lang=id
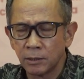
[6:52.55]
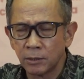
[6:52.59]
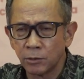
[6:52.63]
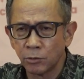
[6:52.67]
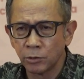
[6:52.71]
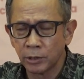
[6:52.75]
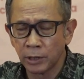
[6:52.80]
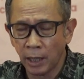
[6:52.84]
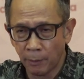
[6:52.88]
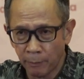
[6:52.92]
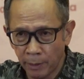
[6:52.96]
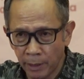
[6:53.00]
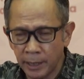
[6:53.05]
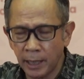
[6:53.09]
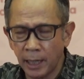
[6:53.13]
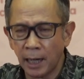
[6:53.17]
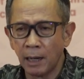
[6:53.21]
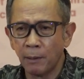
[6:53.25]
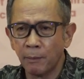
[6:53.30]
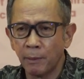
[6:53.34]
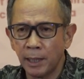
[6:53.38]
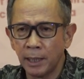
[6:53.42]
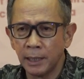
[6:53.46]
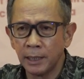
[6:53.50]
terutama
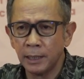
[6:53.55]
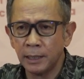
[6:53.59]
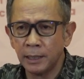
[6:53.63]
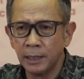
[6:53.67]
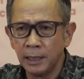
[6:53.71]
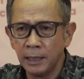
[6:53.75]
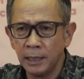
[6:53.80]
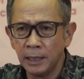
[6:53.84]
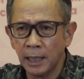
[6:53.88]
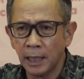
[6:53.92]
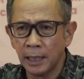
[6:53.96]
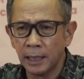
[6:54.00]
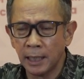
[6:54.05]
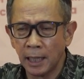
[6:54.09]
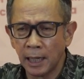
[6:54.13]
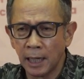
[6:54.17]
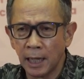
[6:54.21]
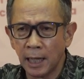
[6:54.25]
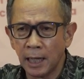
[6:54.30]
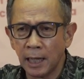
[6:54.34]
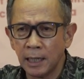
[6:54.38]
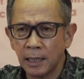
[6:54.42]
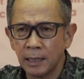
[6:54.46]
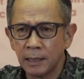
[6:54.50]
dalam hal ini
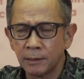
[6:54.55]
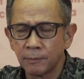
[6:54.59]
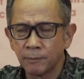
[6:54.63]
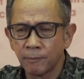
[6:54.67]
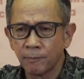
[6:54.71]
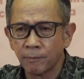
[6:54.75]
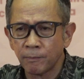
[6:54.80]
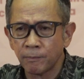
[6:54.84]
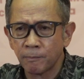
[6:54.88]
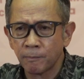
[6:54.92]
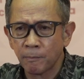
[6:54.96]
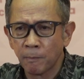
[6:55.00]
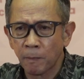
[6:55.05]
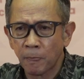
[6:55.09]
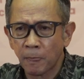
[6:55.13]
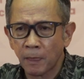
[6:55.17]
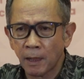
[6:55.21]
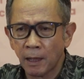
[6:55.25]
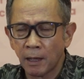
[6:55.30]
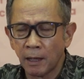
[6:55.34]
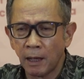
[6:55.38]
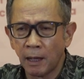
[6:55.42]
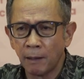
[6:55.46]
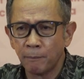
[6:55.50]
adalah
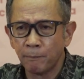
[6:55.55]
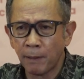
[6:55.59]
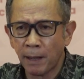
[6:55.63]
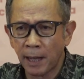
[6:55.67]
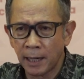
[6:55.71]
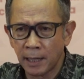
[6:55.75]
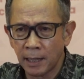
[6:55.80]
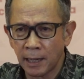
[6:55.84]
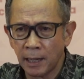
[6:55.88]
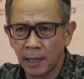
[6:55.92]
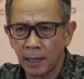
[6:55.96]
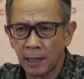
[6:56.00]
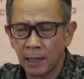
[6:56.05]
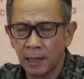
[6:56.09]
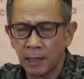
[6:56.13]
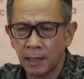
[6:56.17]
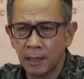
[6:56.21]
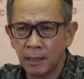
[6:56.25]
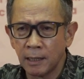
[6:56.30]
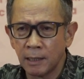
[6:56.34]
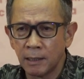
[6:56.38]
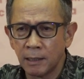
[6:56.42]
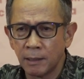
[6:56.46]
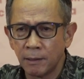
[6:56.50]
eh, para
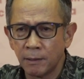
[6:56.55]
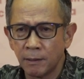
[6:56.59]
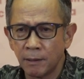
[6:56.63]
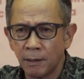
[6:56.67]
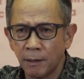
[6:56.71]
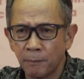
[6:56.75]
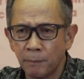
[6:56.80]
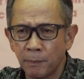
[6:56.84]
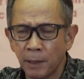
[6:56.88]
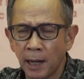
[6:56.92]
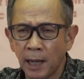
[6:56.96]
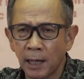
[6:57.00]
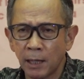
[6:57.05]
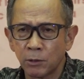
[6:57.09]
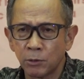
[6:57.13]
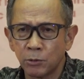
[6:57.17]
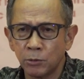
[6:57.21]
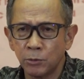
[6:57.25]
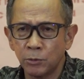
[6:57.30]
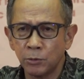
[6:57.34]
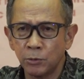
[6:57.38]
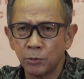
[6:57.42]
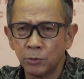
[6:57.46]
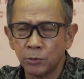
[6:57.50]

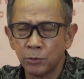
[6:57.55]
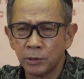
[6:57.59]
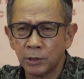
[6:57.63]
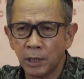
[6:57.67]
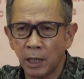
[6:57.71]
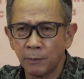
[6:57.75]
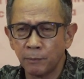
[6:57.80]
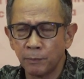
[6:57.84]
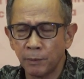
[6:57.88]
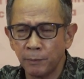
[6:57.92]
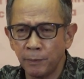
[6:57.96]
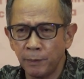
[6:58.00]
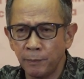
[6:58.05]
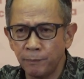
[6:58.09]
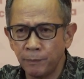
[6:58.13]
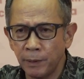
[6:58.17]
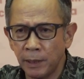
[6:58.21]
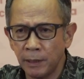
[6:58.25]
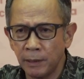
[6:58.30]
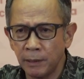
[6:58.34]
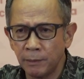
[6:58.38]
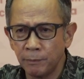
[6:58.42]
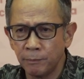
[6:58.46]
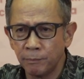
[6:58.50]
pelaku dan
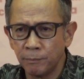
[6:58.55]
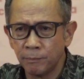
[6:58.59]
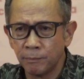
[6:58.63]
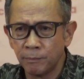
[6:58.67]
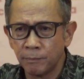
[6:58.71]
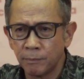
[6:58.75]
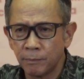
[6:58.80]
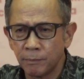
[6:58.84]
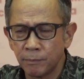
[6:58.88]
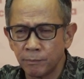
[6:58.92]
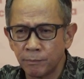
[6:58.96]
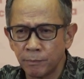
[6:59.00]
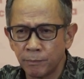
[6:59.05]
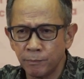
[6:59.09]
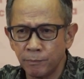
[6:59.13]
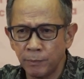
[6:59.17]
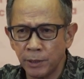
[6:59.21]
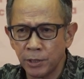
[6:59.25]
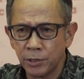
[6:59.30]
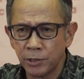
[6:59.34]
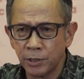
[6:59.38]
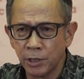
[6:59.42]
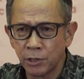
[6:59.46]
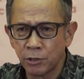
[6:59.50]
pemimpin
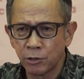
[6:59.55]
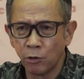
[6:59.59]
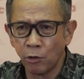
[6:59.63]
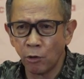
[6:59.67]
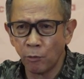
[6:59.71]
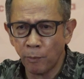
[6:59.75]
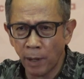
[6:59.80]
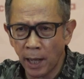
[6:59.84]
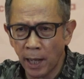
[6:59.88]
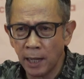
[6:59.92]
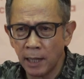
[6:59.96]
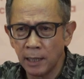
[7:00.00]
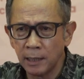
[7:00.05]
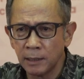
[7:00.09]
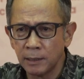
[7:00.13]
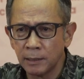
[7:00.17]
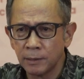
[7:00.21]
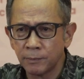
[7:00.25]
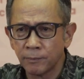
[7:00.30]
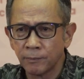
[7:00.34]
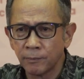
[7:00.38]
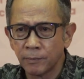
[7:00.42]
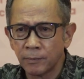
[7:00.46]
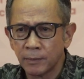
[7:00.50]
bisnis
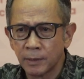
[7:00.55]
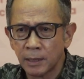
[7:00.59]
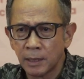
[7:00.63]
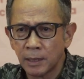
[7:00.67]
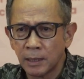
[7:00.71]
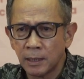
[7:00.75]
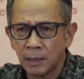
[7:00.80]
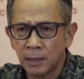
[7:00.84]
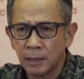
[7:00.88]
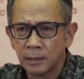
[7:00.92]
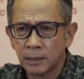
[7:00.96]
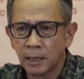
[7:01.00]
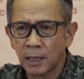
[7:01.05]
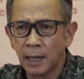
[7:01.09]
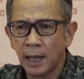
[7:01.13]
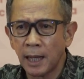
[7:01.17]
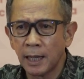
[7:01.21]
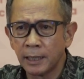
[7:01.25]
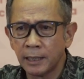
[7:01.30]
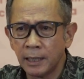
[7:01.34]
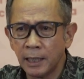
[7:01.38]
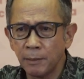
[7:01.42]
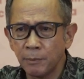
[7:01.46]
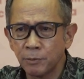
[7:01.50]
global
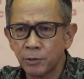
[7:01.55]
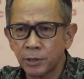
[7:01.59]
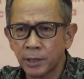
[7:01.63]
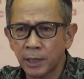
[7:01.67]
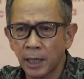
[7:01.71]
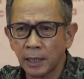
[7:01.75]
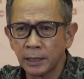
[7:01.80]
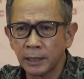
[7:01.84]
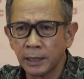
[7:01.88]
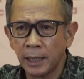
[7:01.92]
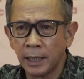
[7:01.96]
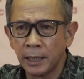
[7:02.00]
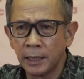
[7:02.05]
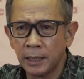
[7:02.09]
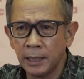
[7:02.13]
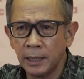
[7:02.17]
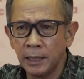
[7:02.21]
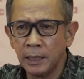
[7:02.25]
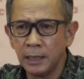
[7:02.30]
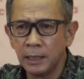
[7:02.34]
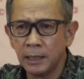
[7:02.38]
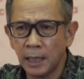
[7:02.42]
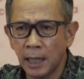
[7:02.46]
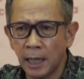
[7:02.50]
terhadap
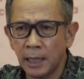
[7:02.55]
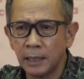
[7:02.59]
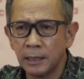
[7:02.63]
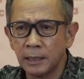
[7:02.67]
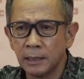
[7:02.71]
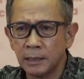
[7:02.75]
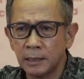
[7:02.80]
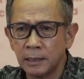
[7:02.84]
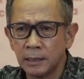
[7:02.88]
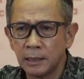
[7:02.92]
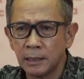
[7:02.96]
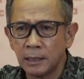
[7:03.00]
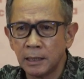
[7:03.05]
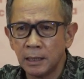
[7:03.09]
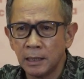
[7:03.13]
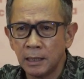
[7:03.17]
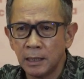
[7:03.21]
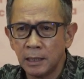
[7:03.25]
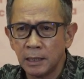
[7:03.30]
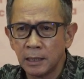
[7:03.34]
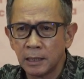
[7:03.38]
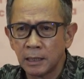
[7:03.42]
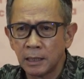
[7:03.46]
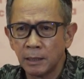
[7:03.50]
strategi dan
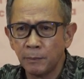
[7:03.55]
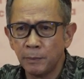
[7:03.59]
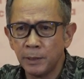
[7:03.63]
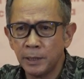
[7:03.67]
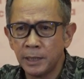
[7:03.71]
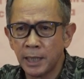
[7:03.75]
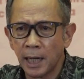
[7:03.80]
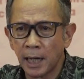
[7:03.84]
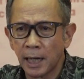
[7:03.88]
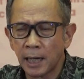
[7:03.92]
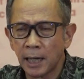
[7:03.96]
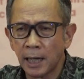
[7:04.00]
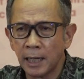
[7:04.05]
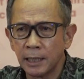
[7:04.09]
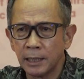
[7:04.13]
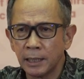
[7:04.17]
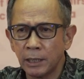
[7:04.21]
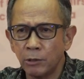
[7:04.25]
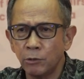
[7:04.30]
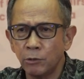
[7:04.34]
kebijakan